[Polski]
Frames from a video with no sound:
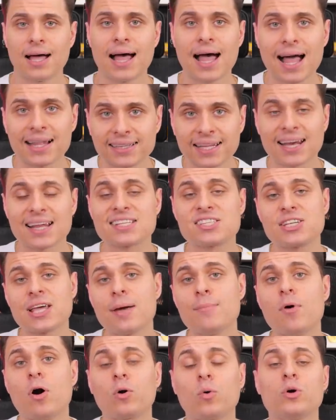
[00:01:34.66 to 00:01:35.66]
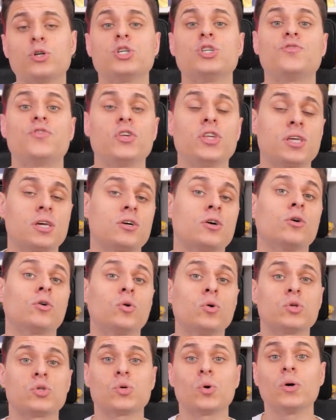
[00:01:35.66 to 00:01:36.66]
A teraz chciałem ogłosić wyniki
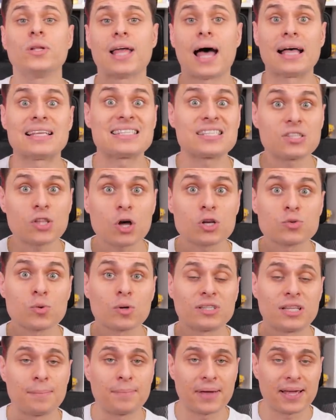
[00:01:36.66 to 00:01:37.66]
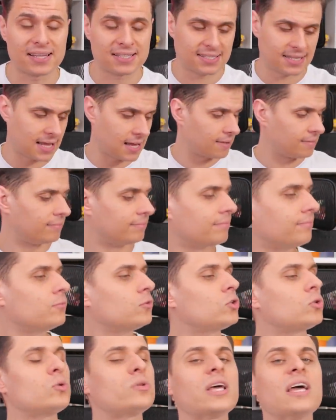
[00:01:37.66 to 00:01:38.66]
konkursu na 100 zł PSC
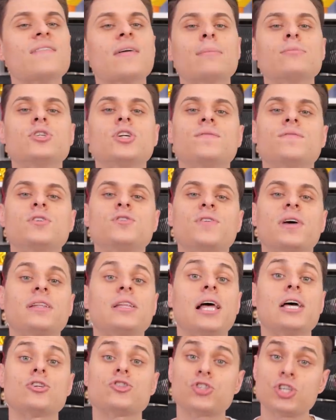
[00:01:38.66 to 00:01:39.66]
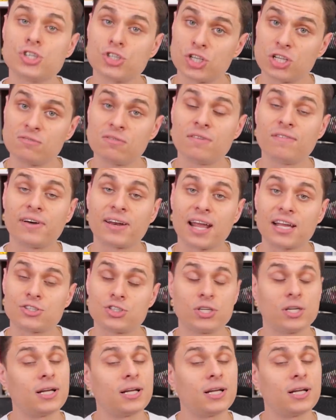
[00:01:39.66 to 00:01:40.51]
tutaj wam się wyświetla szczęśliwy wariaci.